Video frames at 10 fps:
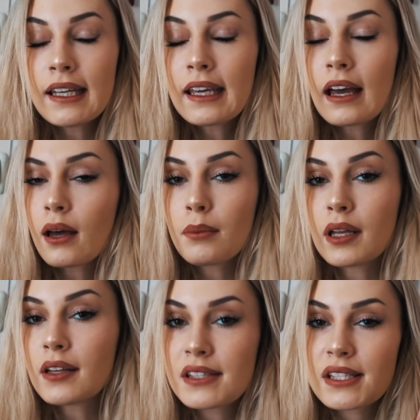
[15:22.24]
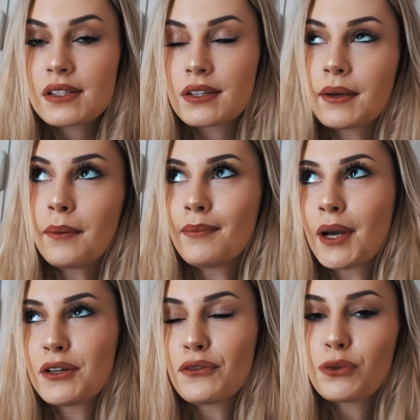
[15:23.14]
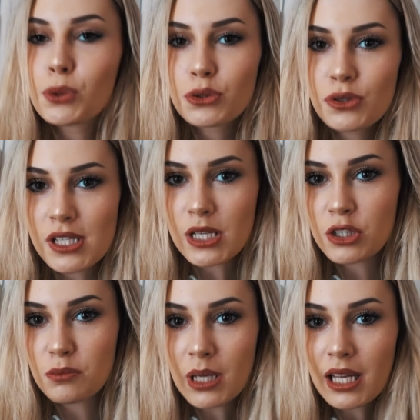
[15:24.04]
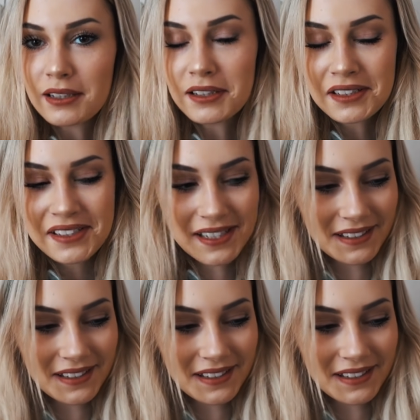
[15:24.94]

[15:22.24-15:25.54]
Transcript: Ich habe jetzt meine Fotosession beendet